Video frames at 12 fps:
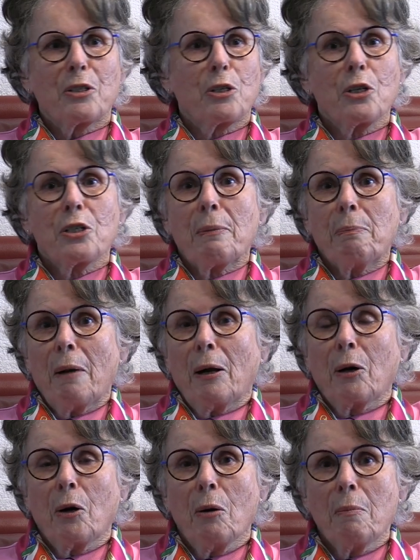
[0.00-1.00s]
Je ne sais
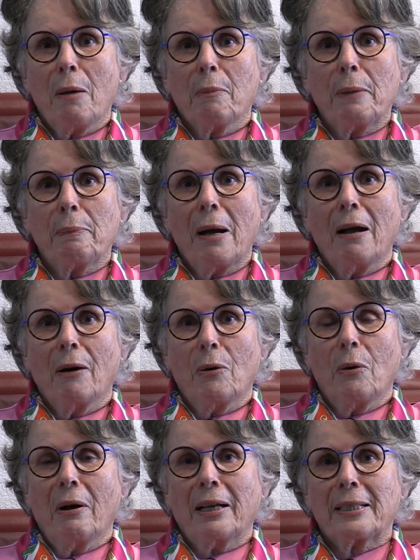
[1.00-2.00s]
pas comment mes
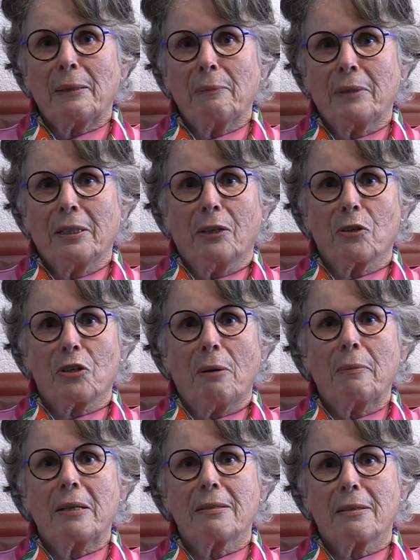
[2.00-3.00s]
parents ont accepté que
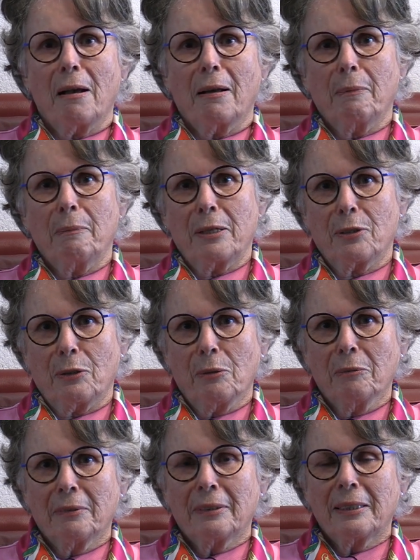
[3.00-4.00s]
j'amène ça à la
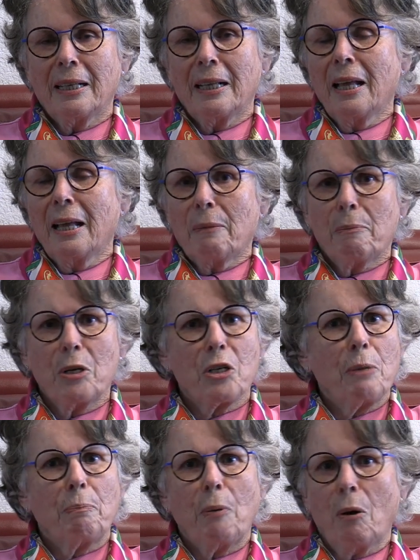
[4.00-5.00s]
maison, mais
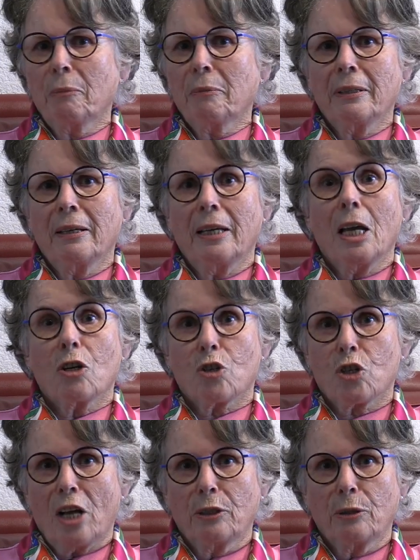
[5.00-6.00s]
j'ai promené
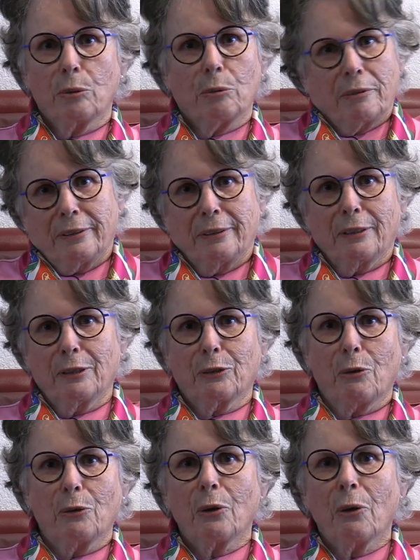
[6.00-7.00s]
Jeannot, c'était
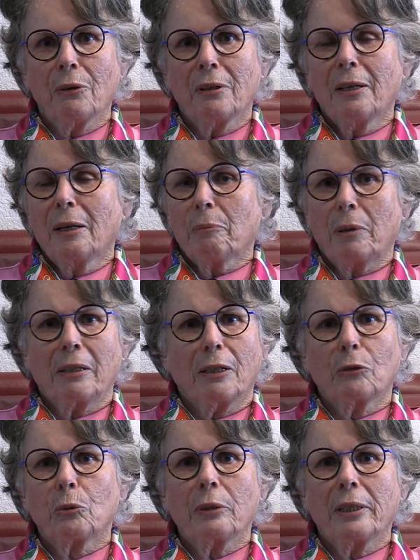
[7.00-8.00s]
son nom,
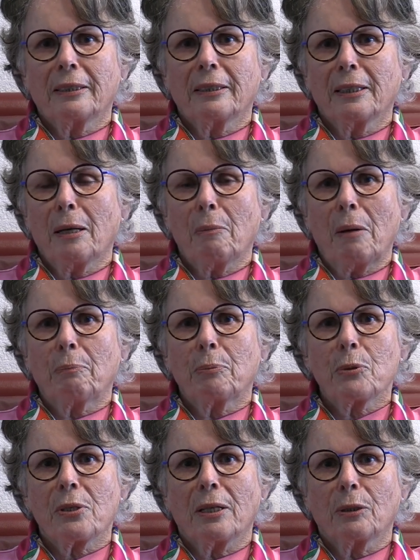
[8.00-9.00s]
pendant tout l'été dans ma
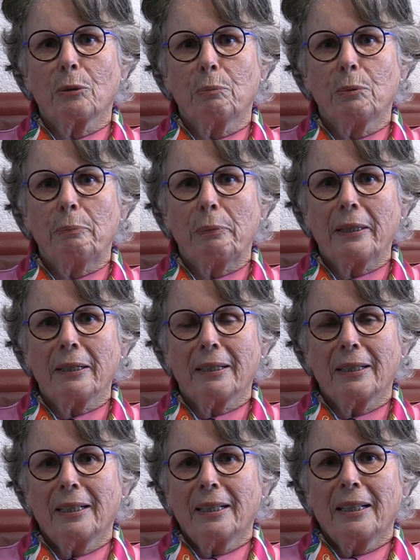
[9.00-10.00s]
poussette de poupée.